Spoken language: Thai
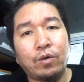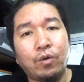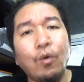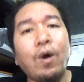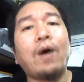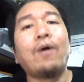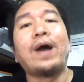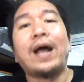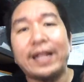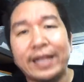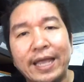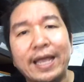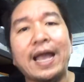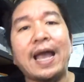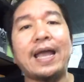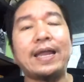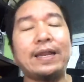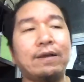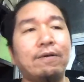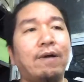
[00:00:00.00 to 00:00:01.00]
เอางานง่าย ๆ
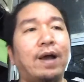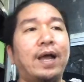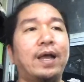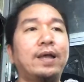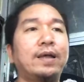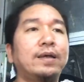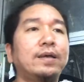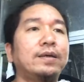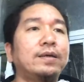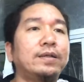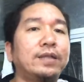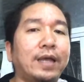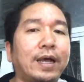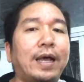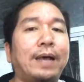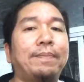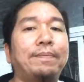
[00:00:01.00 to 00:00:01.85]
ดีกว่านะครับ